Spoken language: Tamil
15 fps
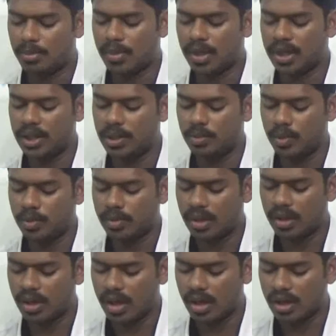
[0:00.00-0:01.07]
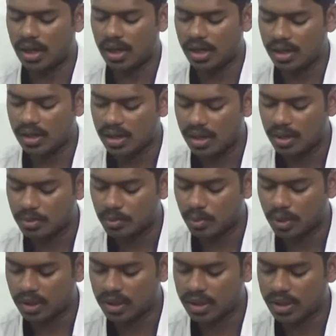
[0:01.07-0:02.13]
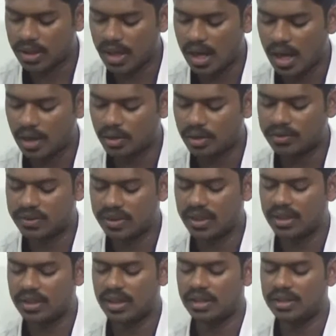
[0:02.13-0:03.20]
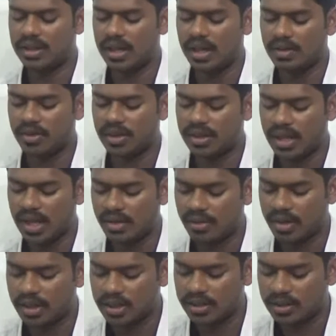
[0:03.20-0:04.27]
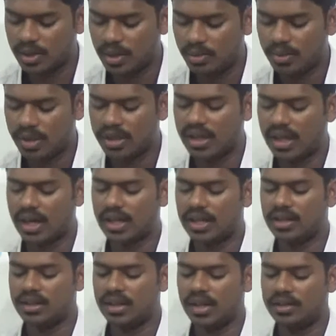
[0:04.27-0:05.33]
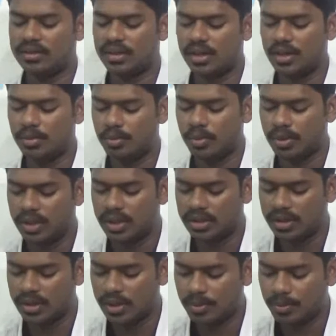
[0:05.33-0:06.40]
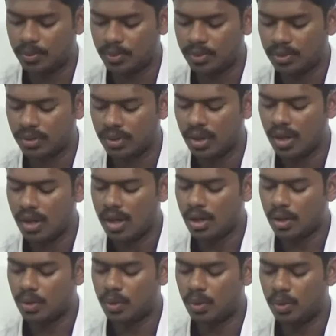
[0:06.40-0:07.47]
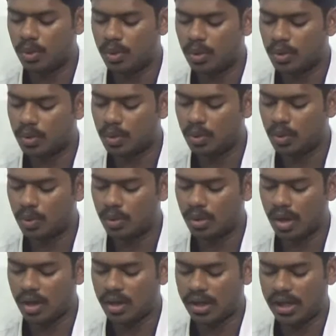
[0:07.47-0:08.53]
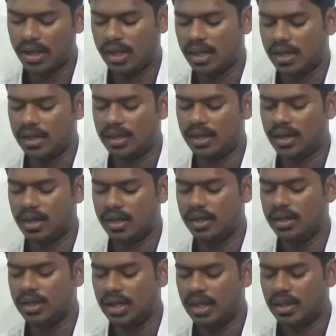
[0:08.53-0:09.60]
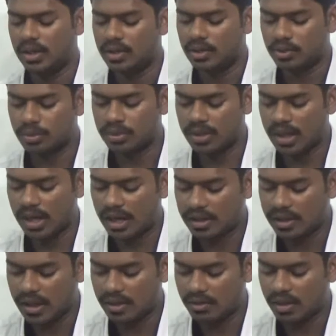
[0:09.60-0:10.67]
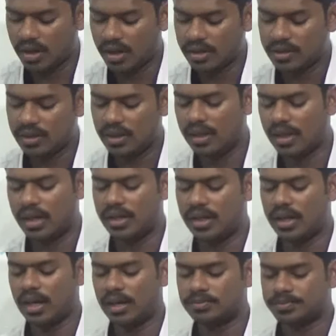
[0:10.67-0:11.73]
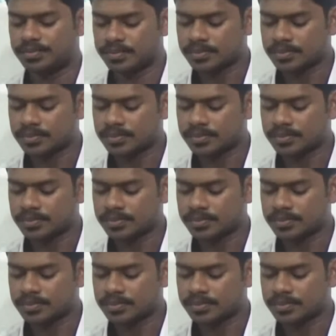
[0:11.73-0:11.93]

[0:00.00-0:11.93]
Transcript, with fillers: மணிமுமலால முழக்க அருள் செய்த தேவ தேவனின் திருவடி அடைந்தேன் செலும்பொலில் திருப்புண் கூருளானே என்று சுந்தரர் தேவாரத்தில் அறியலாம்